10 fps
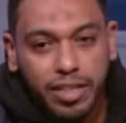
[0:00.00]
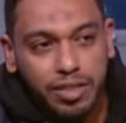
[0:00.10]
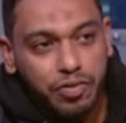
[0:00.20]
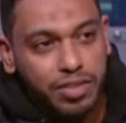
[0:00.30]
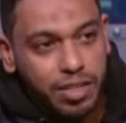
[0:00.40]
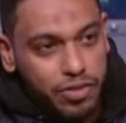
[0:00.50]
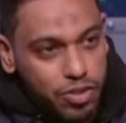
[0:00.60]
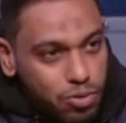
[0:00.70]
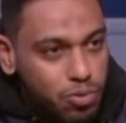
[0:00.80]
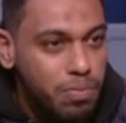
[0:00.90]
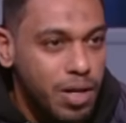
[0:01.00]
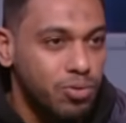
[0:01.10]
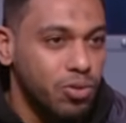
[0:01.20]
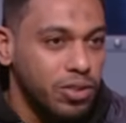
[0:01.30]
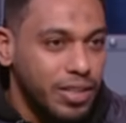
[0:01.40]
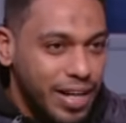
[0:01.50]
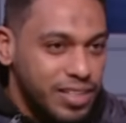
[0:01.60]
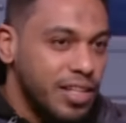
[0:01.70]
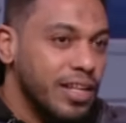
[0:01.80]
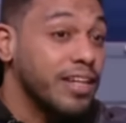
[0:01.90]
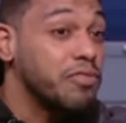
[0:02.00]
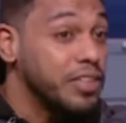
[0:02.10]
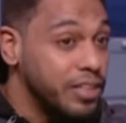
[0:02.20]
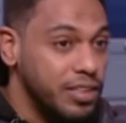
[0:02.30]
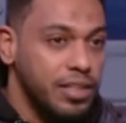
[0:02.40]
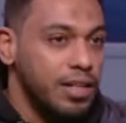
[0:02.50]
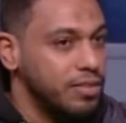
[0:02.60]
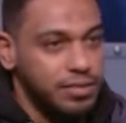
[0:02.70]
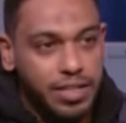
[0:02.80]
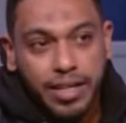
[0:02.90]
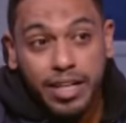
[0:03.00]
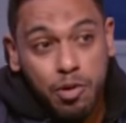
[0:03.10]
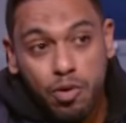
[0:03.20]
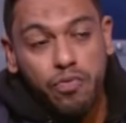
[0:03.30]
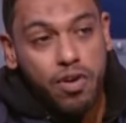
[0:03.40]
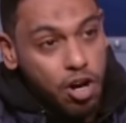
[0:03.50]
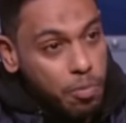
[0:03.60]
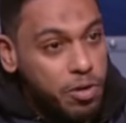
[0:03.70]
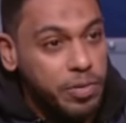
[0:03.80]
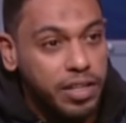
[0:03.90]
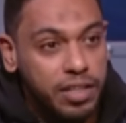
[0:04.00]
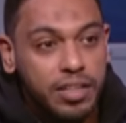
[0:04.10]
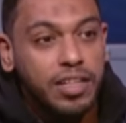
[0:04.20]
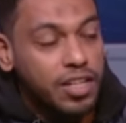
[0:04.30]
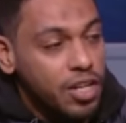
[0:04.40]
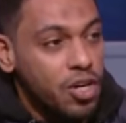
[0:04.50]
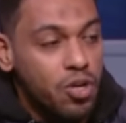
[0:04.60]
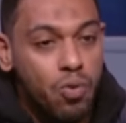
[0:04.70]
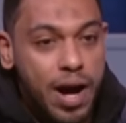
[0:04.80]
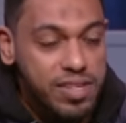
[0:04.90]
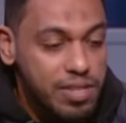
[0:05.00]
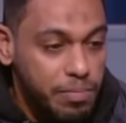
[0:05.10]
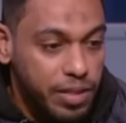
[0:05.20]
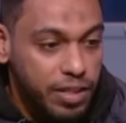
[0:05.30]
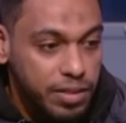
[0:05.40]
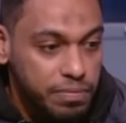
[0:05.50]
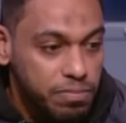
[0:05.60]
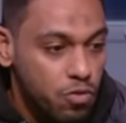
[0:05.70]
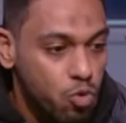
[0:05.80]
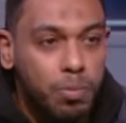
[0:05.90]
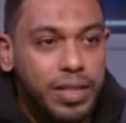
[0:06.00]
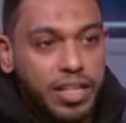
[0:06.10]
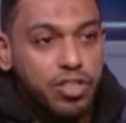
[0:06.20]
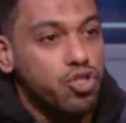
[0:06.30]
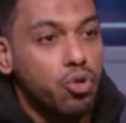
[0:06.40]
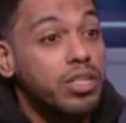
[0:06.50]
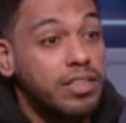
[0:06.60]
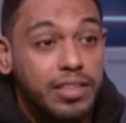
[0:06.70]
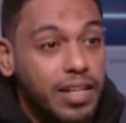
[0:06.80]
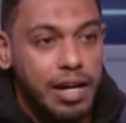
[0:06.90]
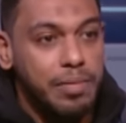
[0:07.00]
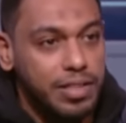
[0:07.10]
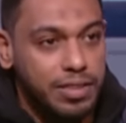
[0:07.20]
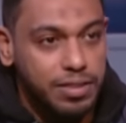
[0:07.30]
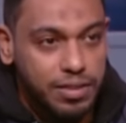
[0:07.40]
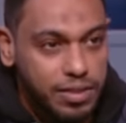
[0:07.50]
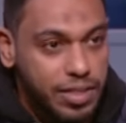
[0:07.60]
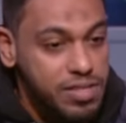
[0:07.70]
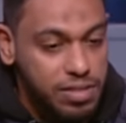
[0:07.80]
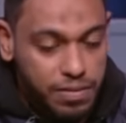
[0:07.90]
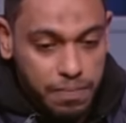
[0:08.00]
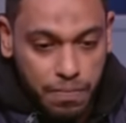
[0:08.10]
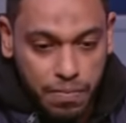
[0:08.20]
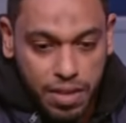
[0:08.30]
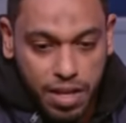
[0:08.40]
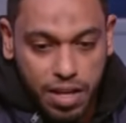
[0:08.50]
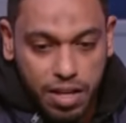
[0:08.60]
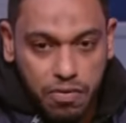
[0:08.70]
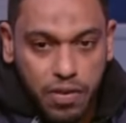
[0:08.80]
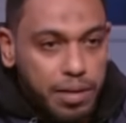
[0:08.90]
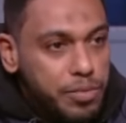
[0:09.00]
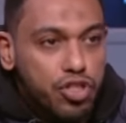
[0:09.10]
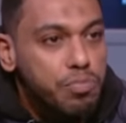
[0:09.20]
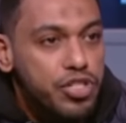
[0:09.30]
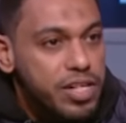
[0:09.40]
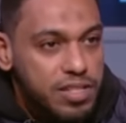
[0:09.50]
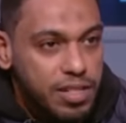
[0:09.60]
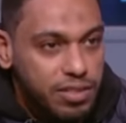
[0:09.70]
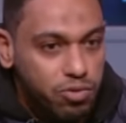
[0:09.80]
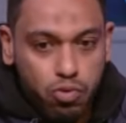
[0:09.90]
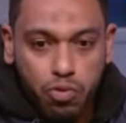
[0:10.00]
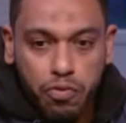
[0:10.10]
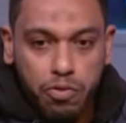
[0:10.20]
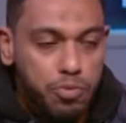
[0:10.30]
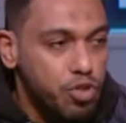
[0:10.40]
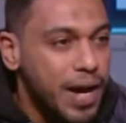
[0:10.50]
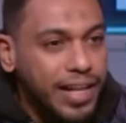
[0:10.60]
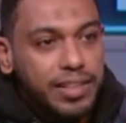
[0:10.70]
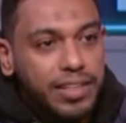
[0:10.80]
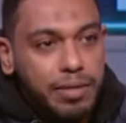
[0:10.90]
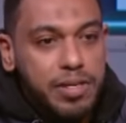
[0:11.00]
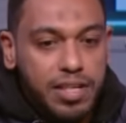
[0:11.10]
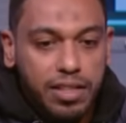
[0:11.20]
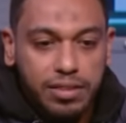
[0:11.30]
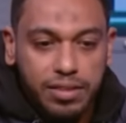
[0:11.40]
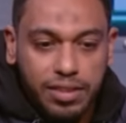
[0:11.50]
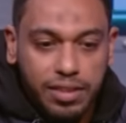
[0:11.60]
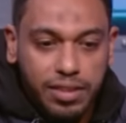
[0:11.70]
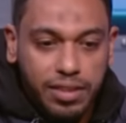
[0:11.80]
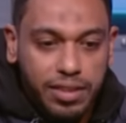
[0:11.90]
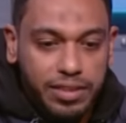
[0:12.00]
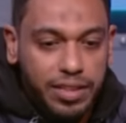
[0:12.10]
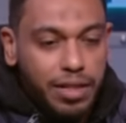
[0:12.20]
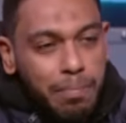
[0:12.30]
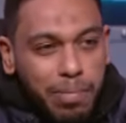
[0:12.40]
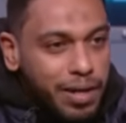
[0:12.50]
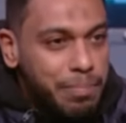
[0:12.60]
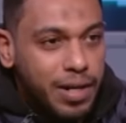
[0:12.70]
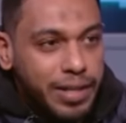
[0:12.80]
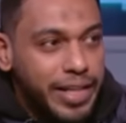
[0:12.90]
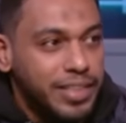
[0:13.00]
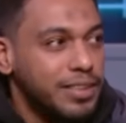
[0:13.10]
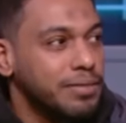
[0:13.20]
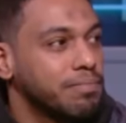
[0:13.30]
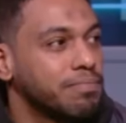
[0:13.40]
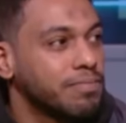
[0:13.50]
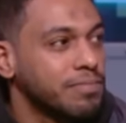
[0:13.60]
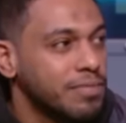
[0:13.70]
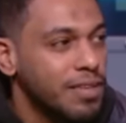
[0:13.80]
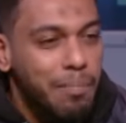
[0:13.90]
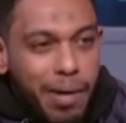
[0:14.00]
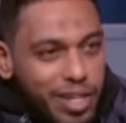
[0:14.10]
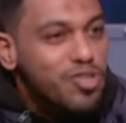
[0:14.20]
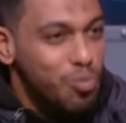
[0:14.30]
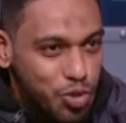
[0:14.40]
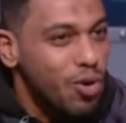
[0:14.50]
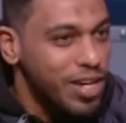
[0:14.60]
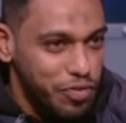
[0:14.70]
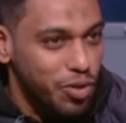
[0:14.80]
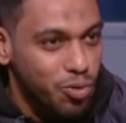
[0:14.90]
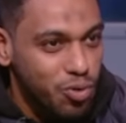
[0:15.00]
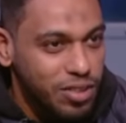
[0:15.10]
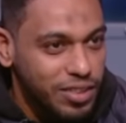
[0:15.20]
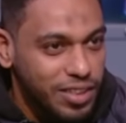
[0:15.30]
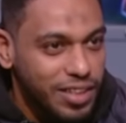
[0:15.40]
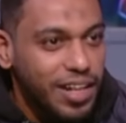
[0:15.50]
اللي انا طلعت في التلفزيون بقى ورحت العزا اللي كان في النادي لا انا كان ليا موقف اكبر من كده واحسن من كده وما طلعتش قلت ان انا عملت كذا فانا مش مش ناسي ده ومش معنى ان انا مثلا آه، ان انا بقى بقى يعني بغيظهم شويه في الكوره